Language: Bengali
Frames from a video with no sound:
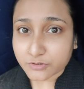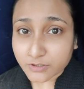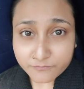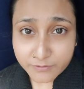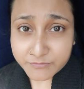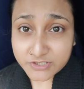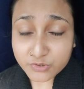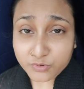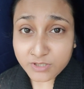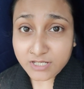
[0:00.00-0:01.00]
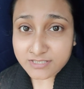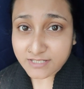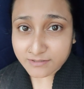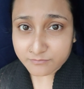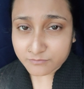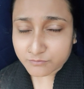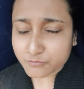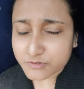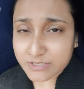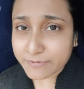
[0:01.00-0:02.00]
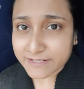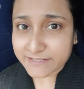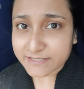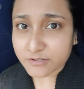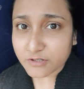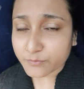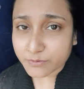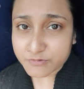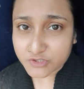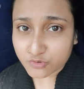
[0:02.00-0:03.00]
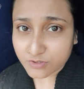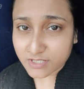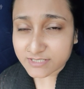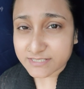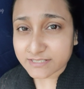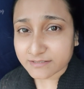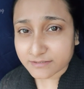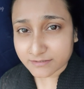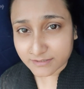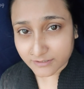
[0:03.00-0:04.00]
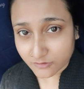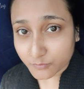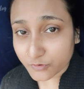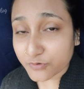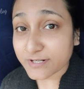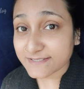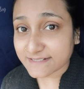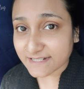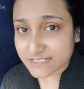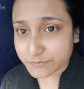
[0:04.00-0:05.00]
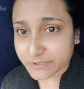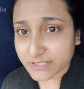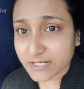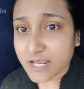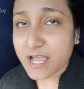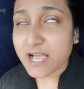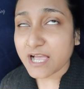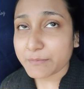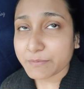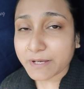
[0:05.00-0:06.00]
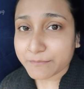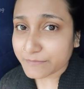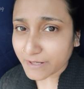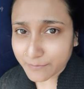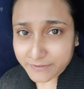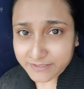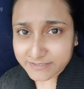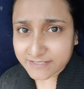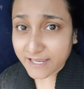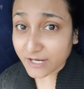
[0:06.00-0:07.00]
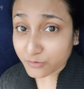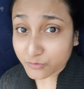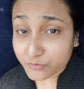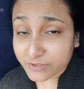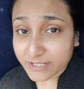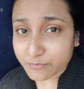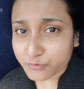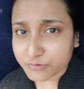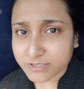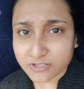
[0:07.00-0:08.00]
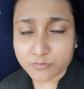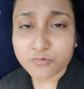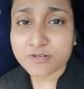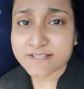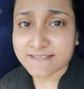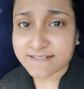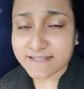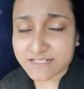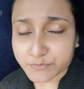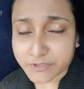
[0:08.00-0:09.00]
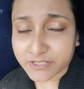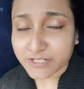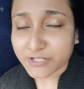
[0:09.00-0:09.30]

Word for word: কনফার্ম ছিল না যা বুঝতে পারিনি কনফার্ম ছিল না যে এরকম কোনো রেজাল্ট আসবে আমি ভাব ভাবিনি যে এখন এই মুহূর্তে এরকম কোনো রেজাল্ট আসবে